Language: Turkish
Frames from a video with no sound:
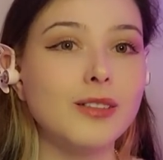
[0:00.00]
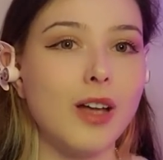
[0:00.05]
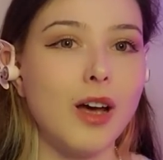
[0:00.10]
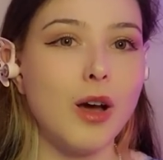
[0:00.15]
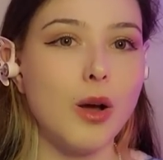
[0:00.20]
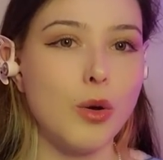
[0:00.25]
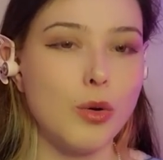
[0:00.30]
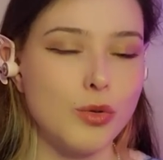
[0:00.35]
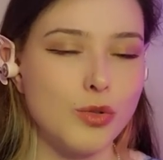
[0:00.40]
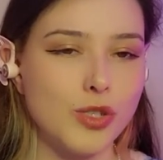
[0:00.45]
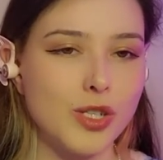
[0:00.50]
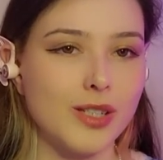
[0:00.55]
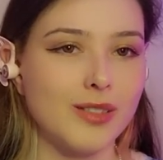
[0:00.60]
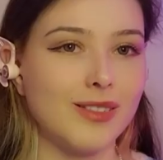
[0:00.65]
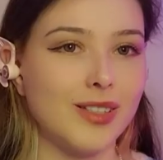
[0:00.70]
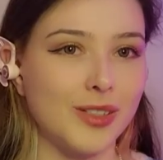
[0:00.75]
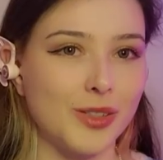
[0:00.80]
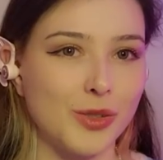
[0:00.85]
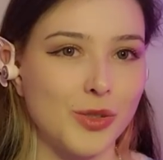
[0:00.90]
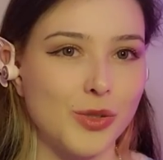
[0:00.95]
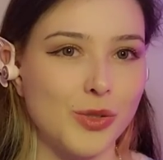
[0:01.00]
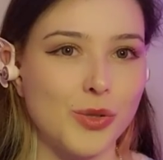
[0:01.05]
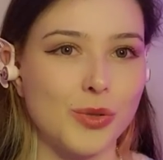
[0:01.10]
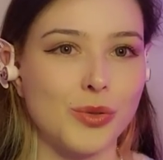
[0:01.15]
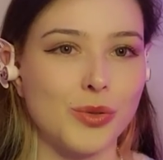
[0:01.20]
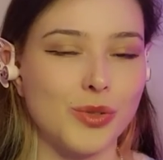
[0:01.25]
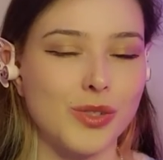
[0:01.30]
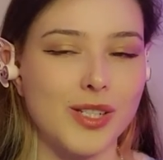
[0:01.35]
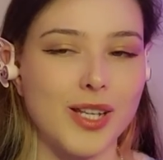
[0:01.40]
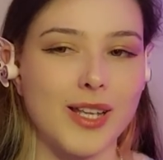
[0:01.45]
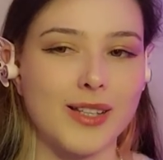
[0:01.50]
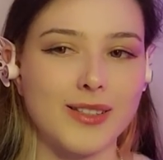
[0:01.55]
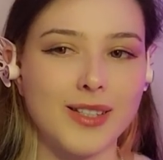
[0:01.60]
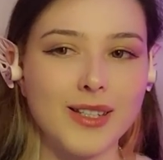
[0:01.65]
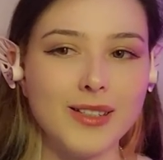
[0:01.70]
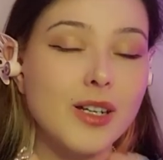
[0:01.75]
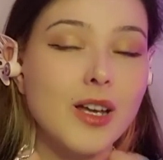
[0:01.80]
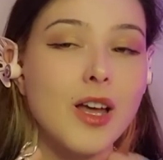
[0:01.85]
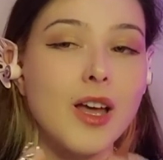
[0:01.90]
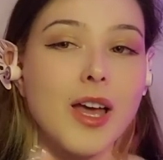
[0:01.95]
daha önce tanışıyorduk
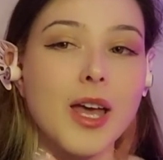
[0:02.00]
zaten.